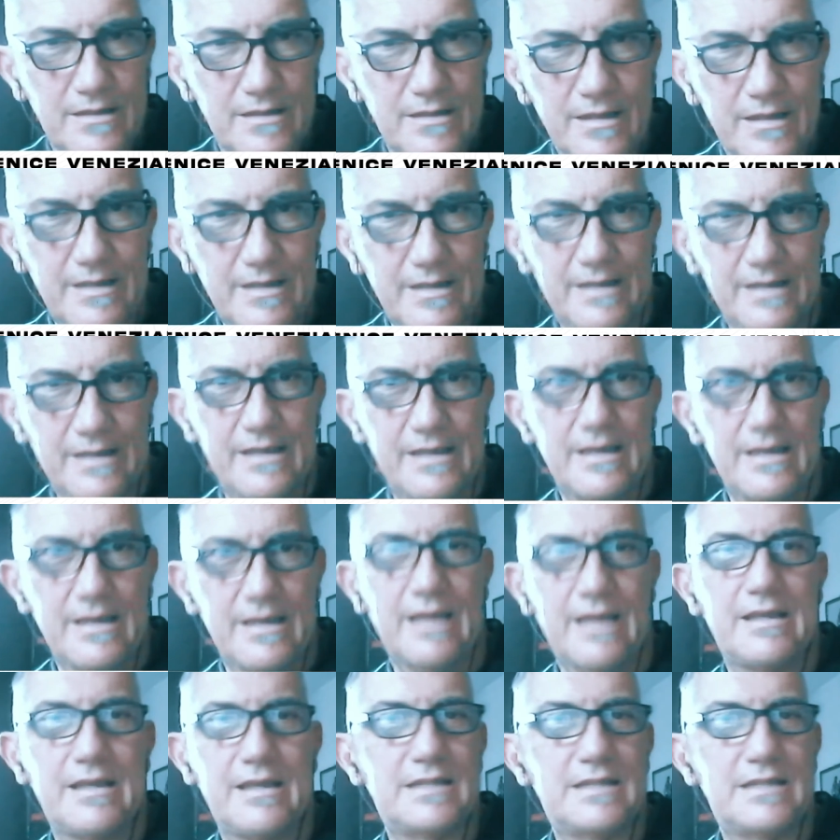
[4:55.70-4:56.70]
anche,
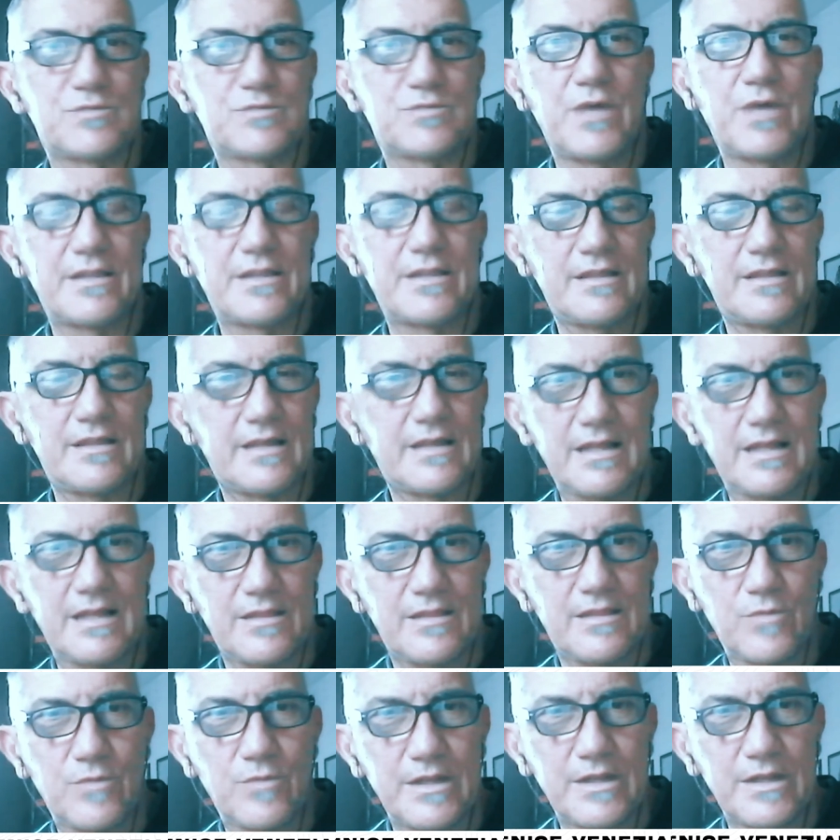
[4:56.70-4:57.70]
anche, le squadre di grande
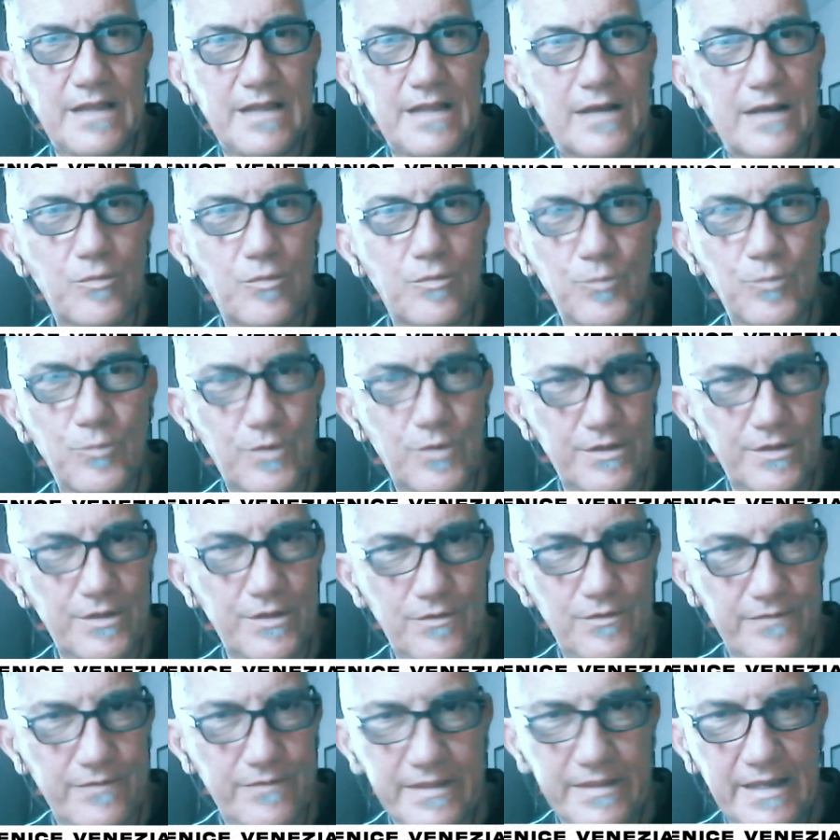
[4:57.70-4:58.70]
qualità comunque devono
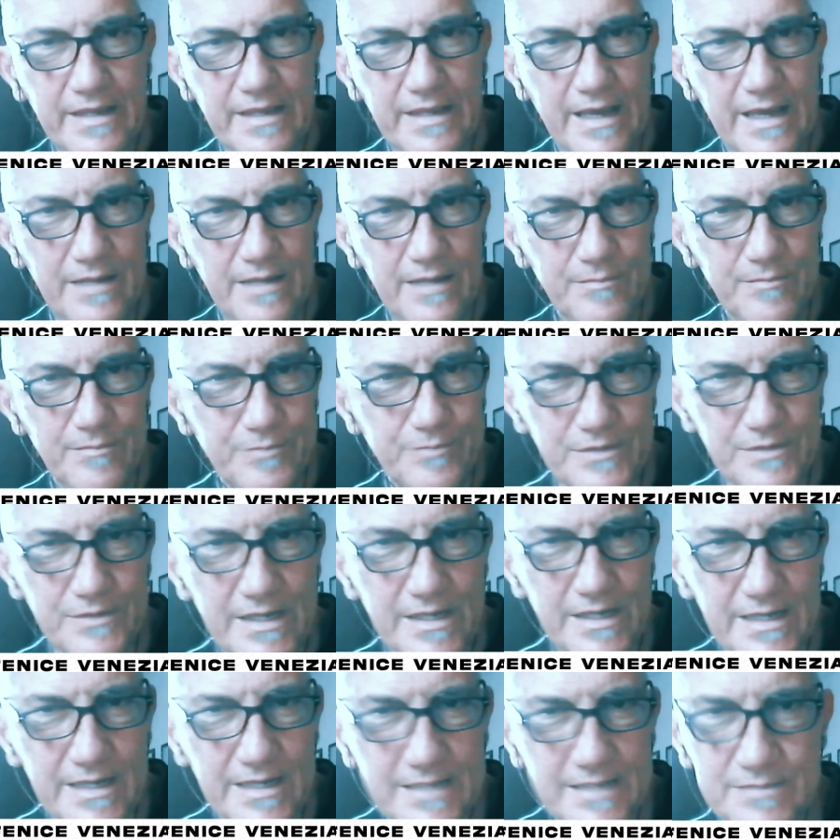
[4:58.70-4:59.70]
faticare per portare a
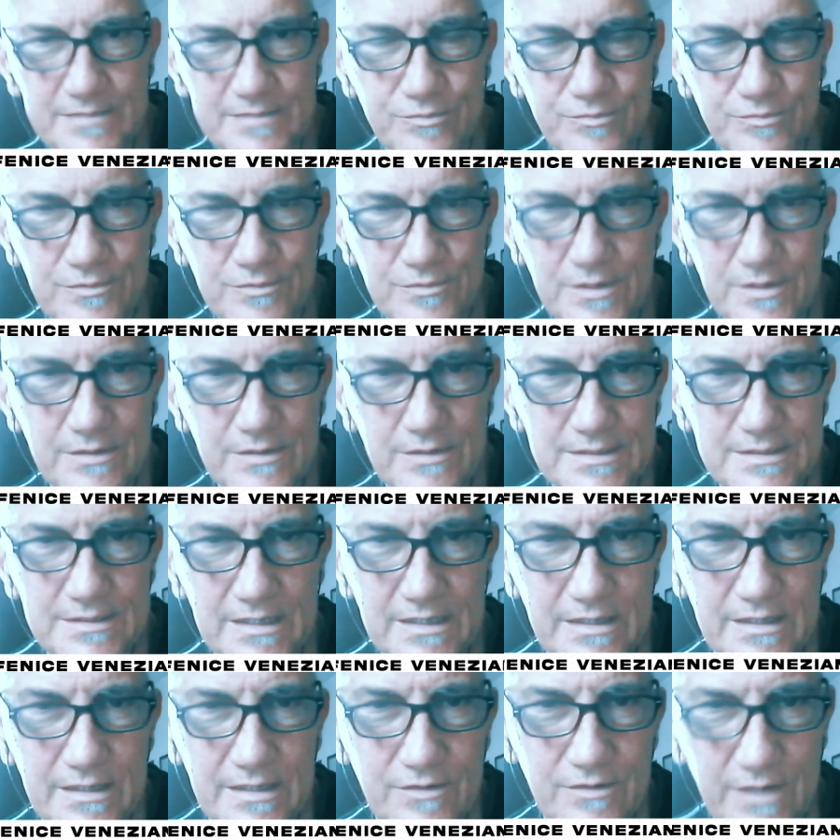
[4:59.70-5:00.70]
casa punti in questa
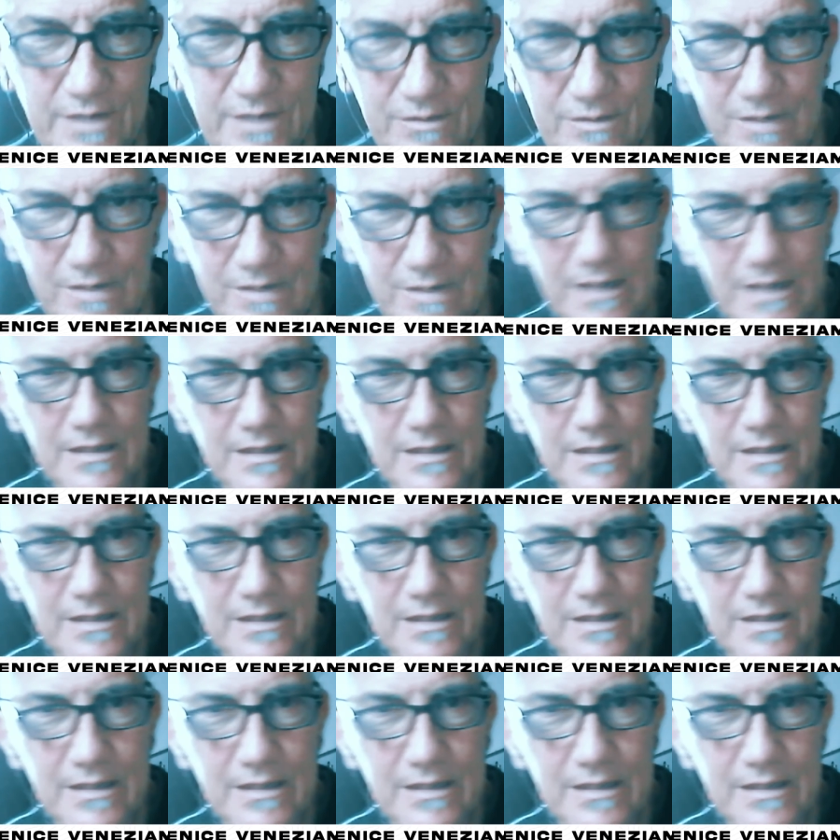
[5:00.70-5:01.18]
categoria qua.